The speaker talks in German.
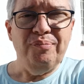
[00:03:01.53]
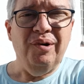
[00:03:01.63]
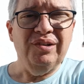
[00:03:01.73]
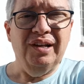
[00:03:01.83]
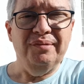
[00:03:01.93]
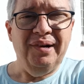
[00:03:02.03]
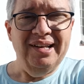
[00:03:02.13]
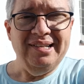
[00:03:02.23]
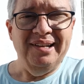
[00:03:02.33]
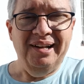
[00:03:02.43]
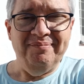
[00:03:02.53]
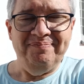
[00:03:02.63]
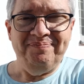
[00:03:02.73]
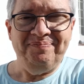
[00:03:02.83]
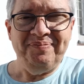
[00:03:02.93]
und baut an dem Alten an.
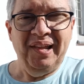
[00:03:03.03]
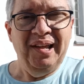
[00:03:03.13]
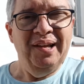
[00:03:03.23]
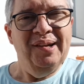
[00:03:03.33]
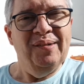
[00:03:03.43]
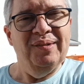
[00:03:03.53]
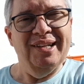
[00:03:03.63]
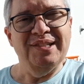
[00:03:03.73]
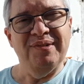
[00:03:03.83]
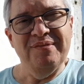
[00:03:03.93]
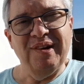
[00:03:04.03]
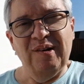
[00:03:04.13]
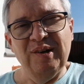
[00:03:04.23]
Und das wollen wir